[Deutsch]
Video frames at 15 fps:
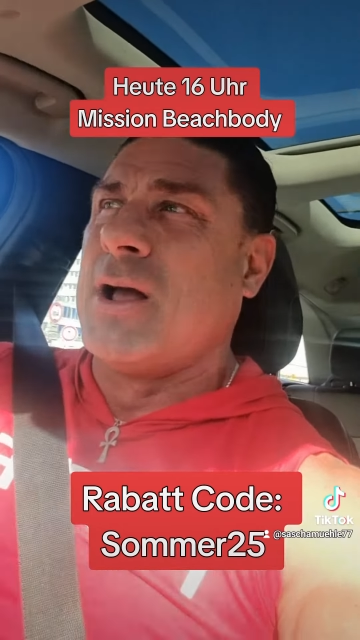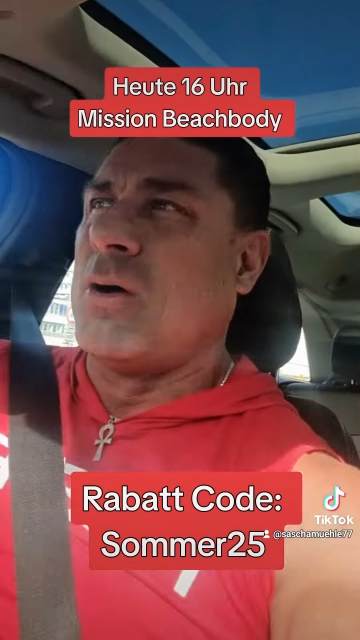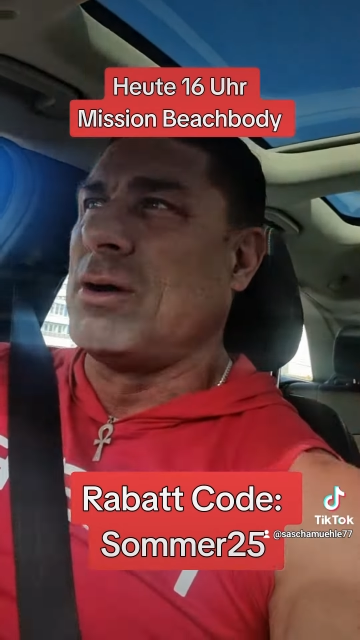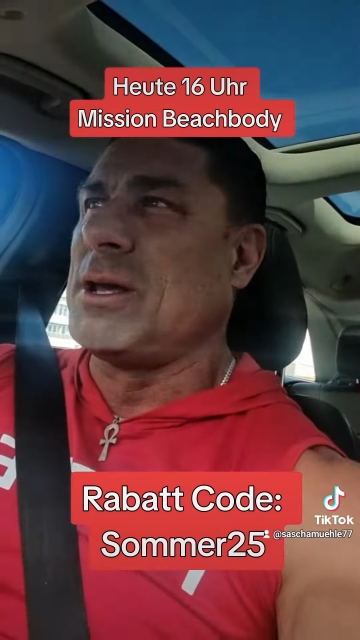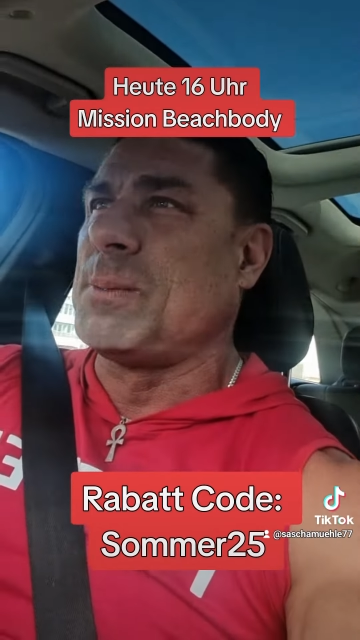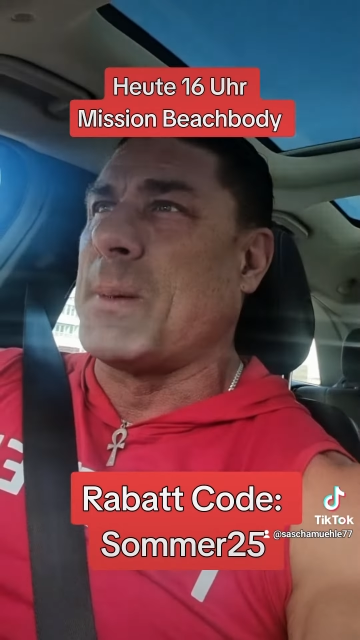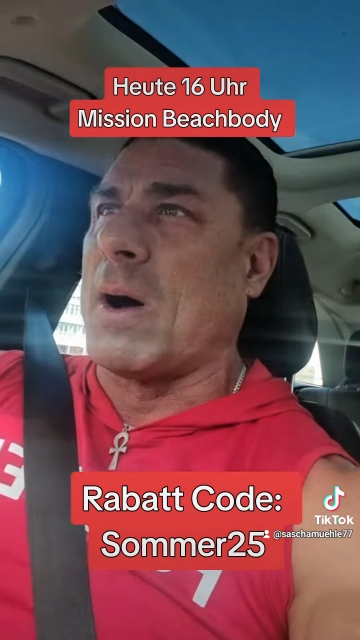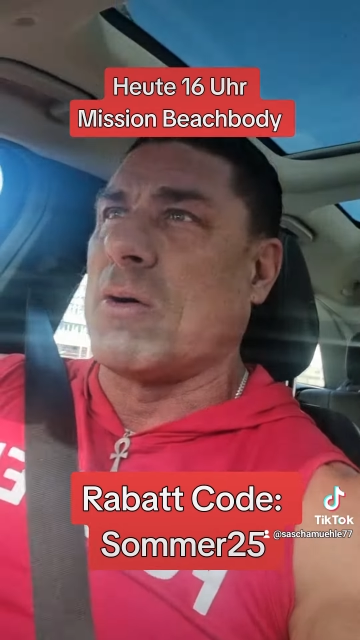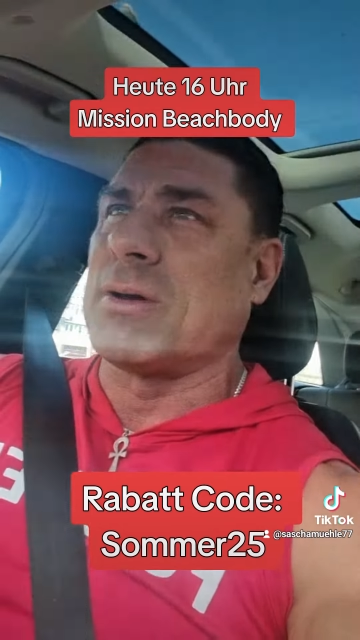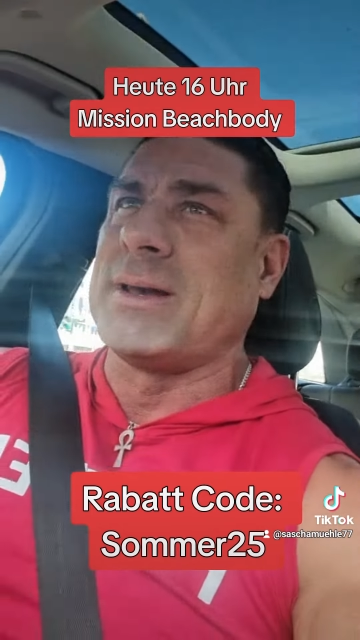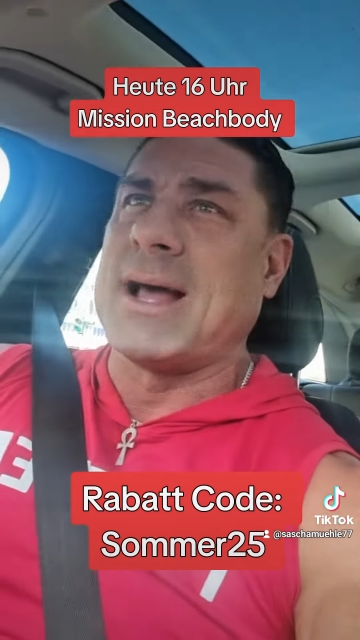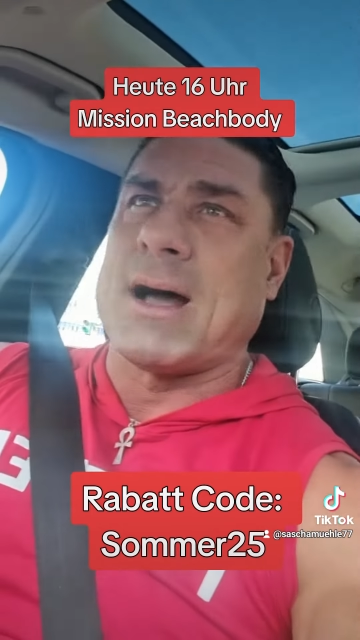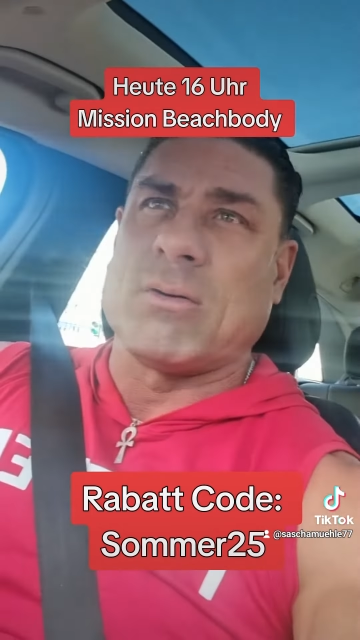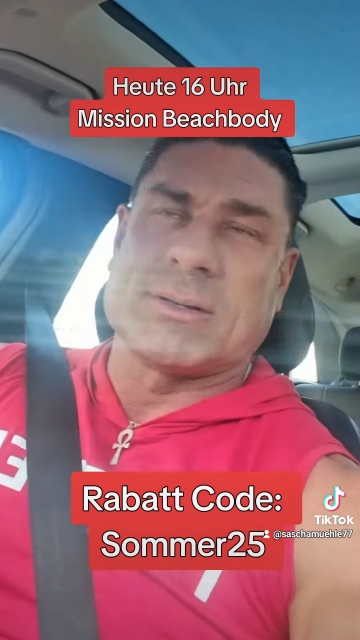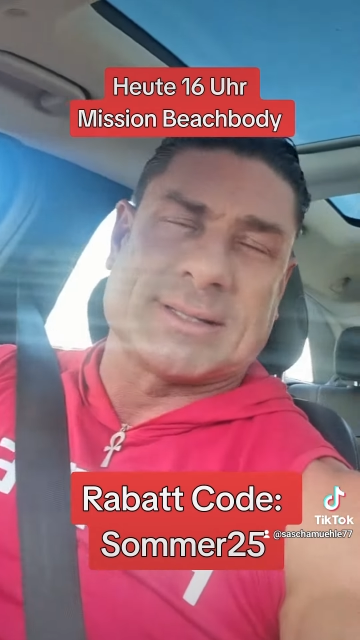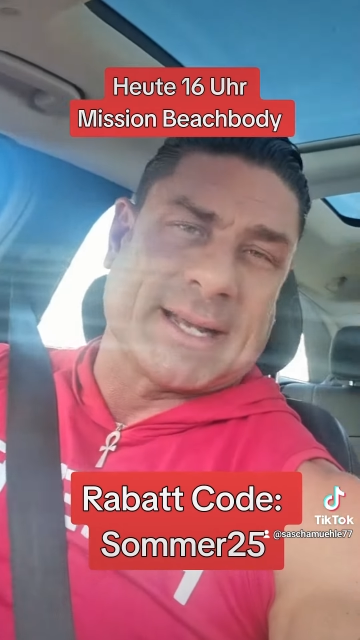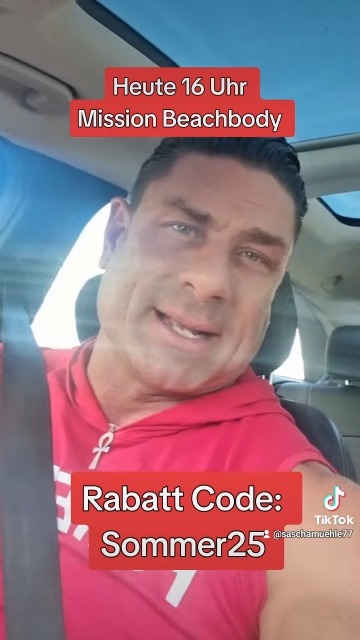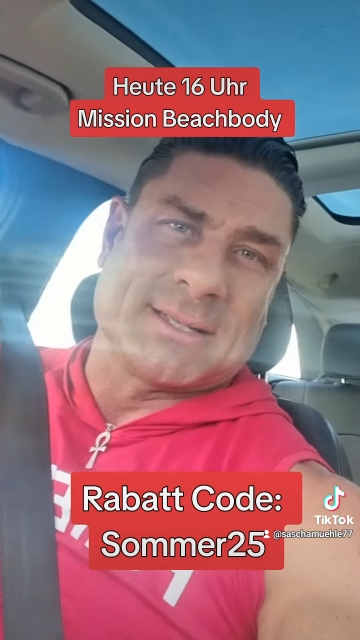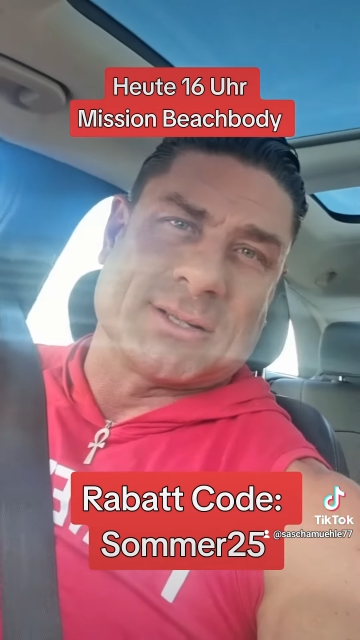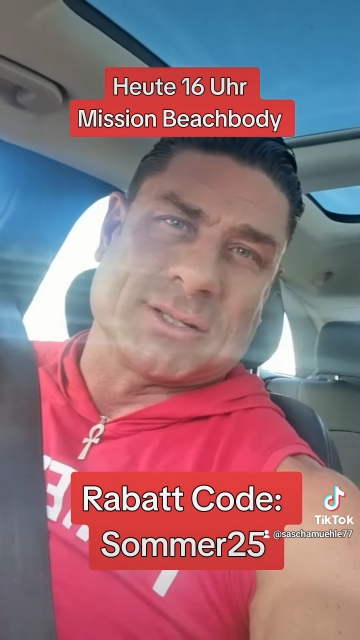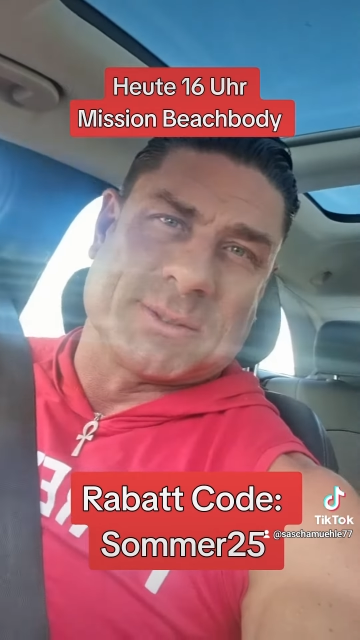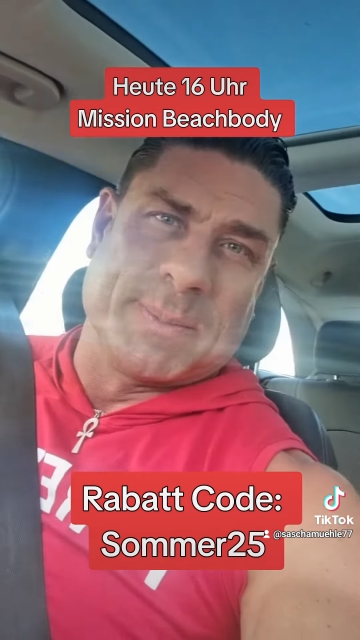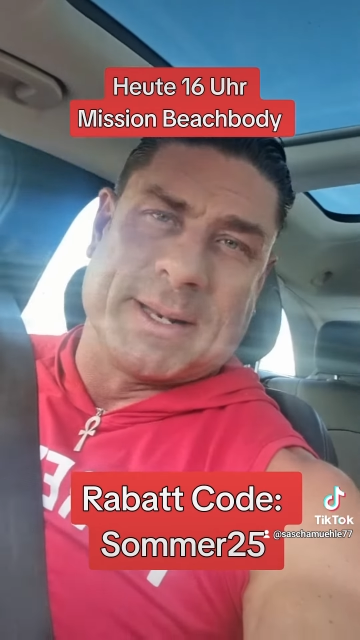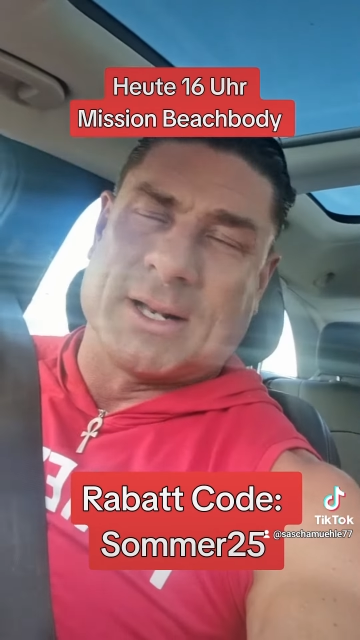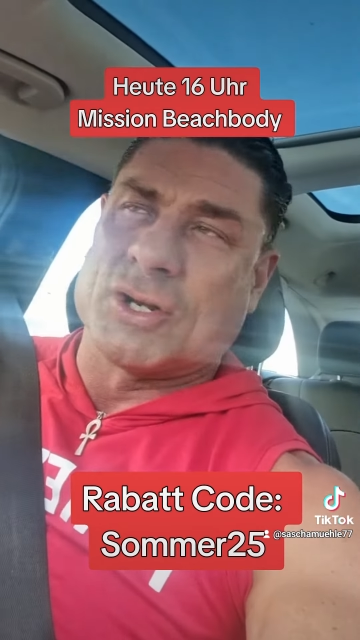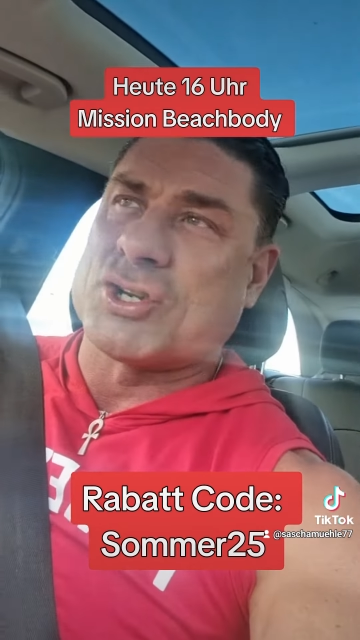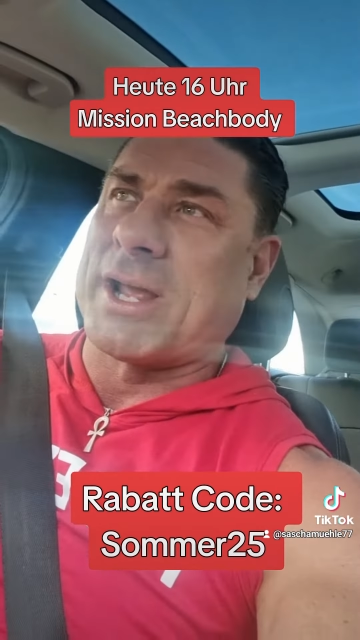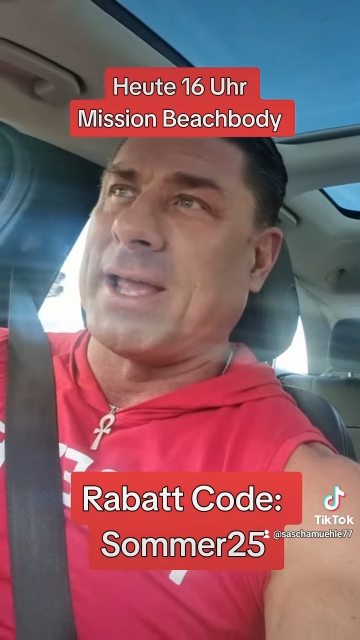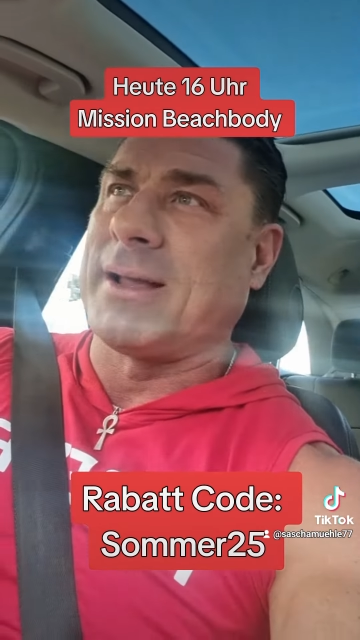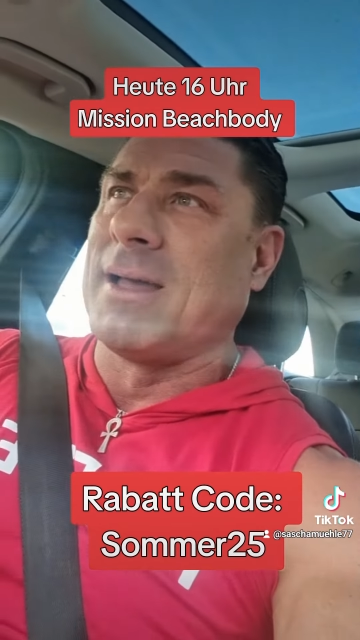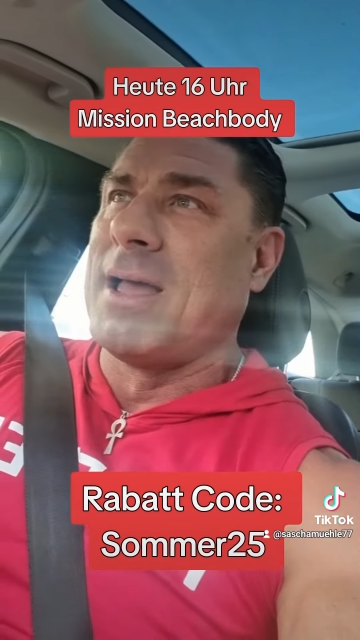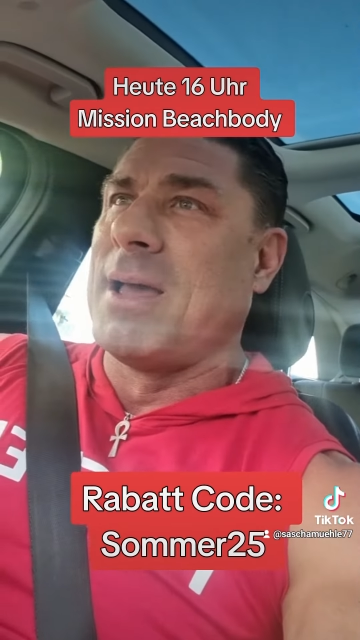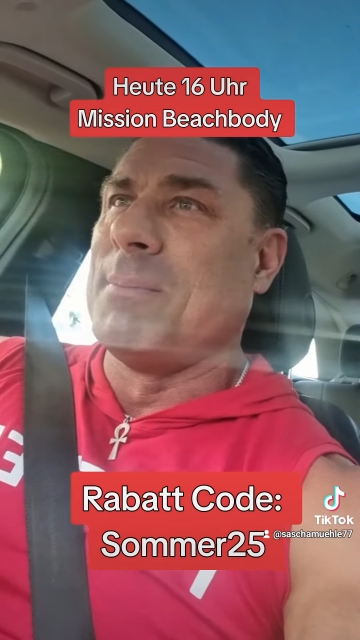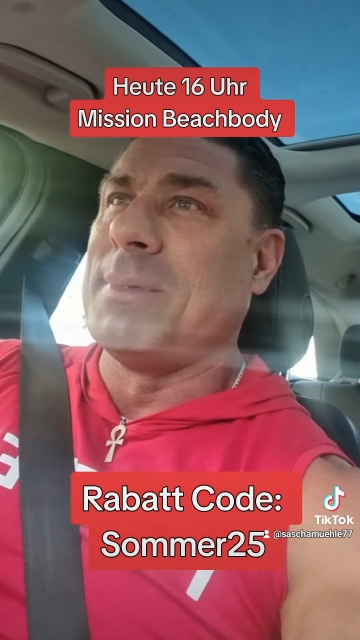und ich brauche einen Nahrungsergänzungsmittel-Shake